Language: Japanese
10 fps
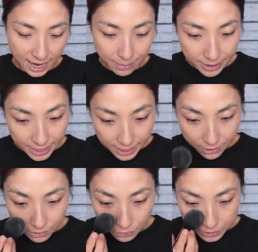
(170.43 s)
あまりあれ
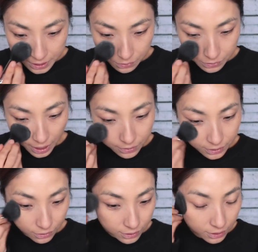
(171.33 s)
を押したことある
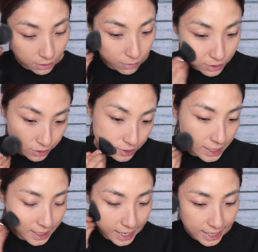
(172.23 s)
人っていうのも少
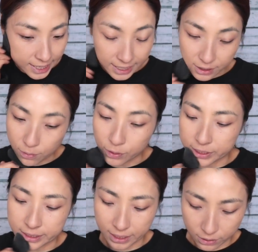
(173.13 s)
ないんじゃないかなって思う
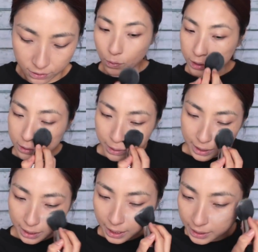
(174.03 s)
んですけど、押すま
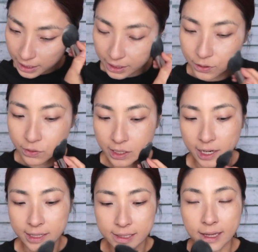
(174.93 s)
でにかなり勇気
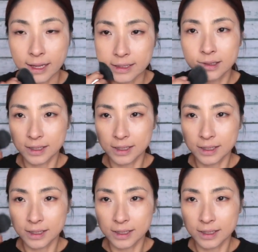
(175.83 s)
がいった